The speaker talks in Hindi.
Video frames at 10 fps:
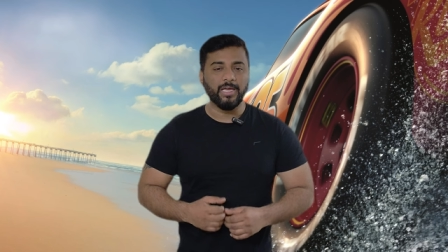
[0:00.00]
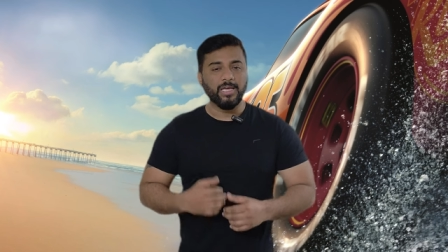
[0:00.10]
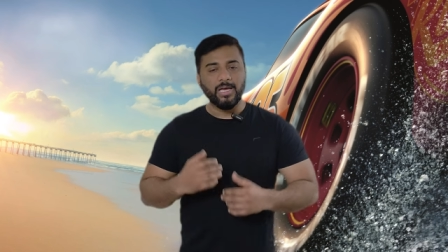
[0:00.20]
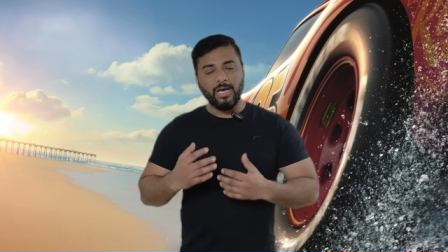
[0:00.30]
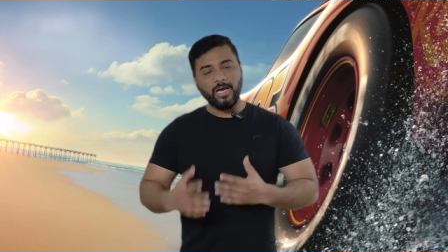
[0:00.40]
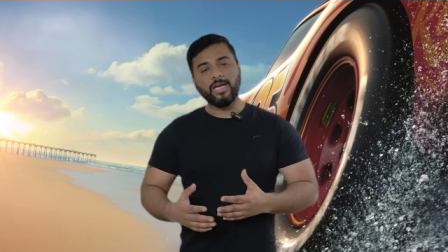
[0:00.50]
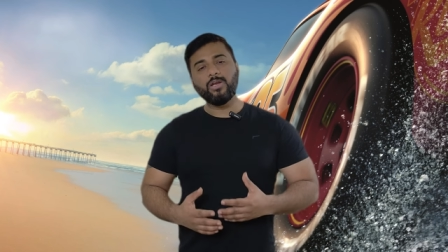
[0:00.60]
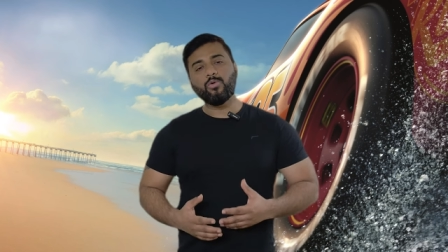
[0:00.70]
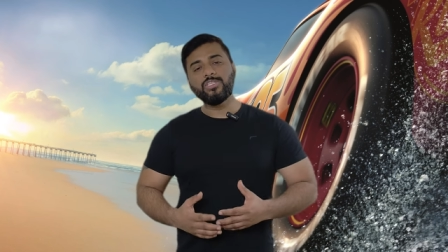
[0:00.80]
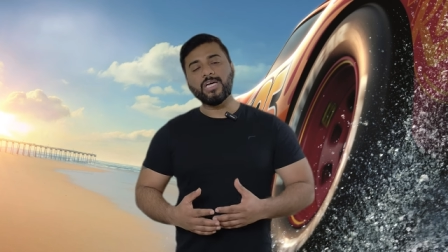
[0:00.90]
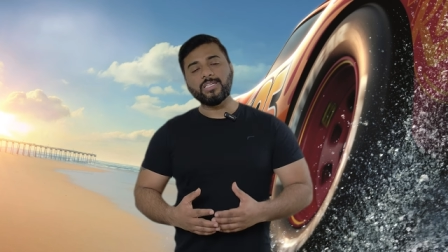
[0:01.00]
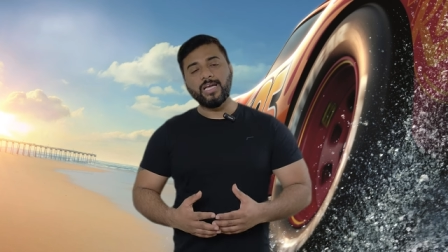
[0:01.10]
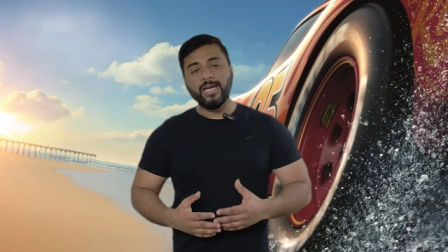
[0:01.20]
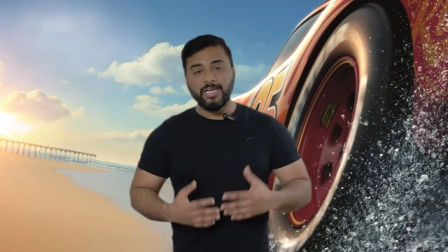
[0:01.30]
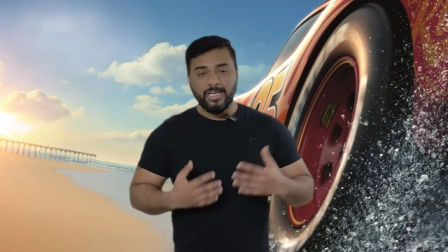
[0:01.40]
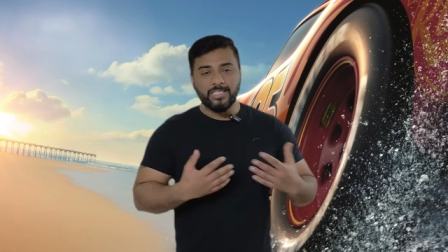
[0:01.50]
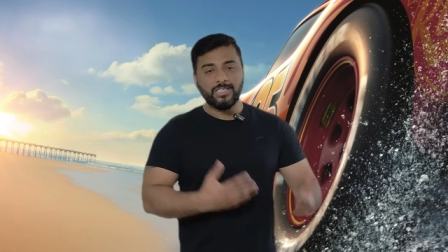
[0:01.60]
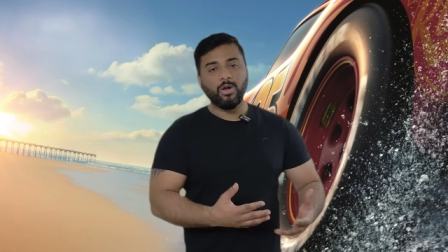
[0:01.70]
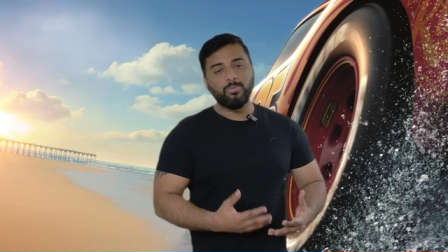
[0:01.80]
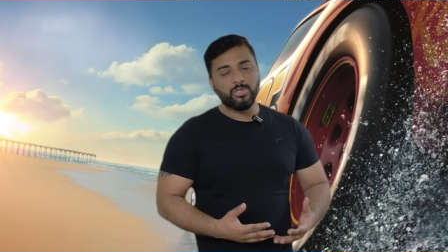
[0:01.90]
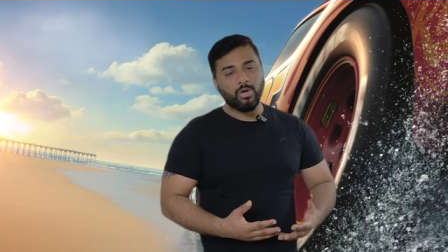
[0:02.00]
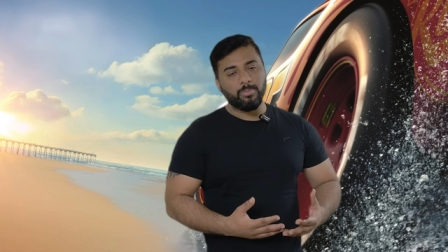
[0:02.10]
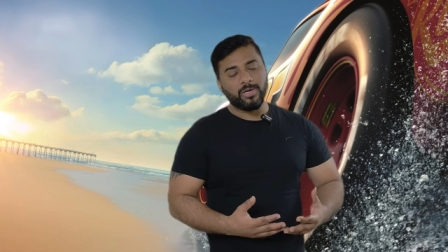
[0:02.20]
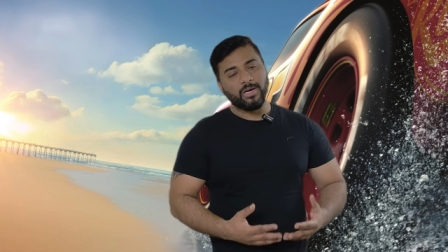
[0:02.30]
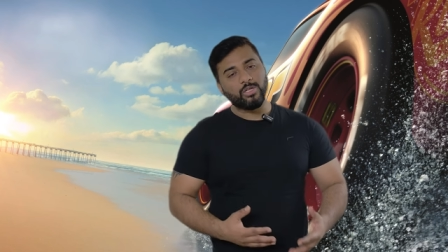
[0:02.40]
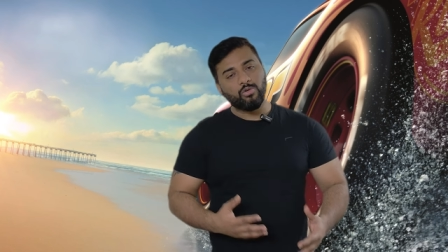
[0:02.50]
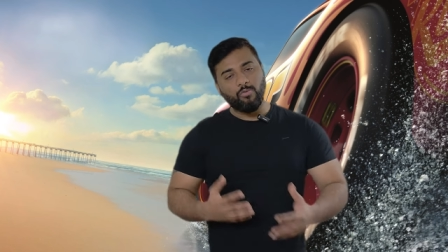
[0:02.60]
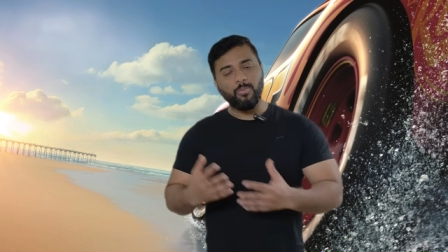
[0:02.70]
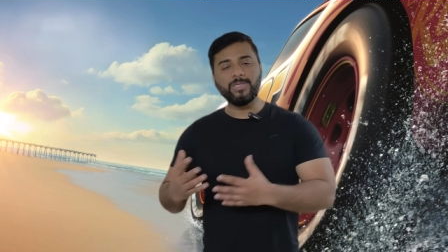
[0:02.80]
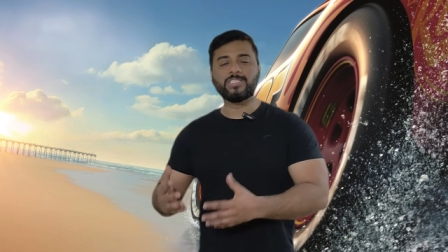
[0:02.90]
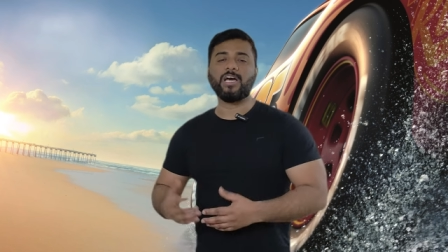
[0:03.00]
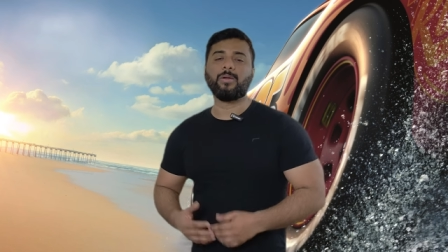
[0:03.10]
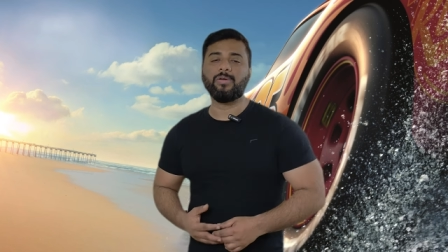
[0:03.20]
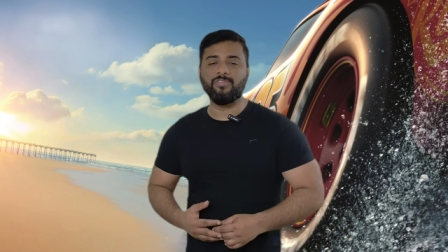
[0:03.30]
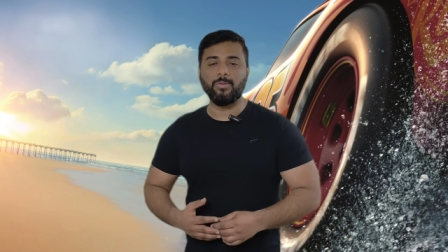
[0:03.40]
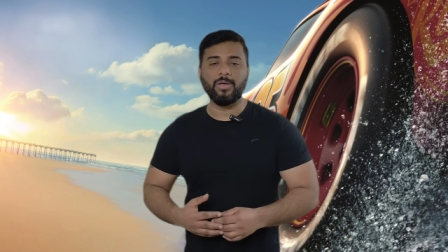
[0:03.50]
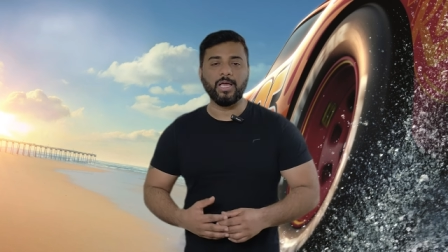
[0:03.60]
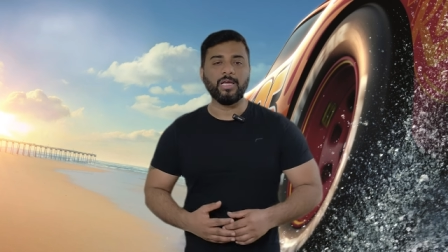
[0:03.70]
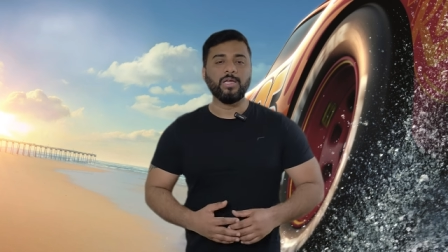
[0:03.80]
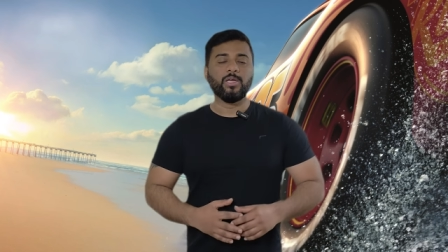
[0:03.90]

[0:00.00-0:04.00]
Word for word: है अगर कोई चाहता है डीजल ऑप्शन ऑप्ट करना तो वो भी इस कार में अवेलेबल है